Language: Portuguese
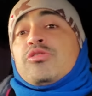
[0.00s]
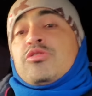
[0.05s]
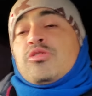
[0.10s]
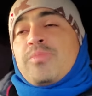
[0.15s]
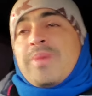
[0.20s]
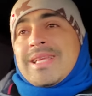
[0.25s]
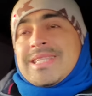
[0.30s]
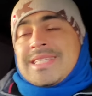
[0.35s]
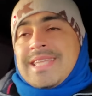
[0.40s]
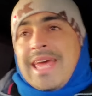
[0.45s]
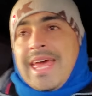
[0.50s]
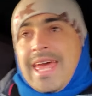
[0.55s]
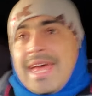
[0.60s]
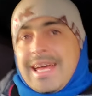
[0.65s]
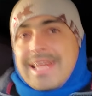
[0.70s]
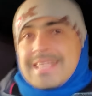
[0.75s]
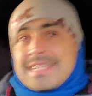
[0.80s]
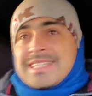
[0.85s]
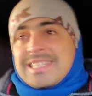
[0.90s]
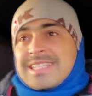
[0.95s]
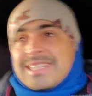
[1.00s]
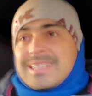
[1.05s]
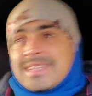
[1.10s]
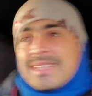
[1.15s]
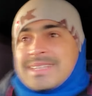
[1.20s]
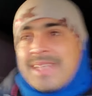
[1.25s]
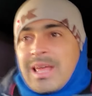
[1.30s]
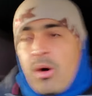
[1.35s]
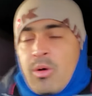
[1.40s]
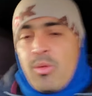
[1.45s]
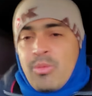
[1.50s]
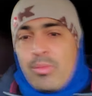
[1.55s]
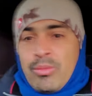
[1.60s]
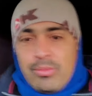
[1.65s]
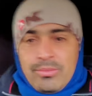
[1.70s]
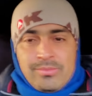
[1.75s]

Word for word: de umas regras tão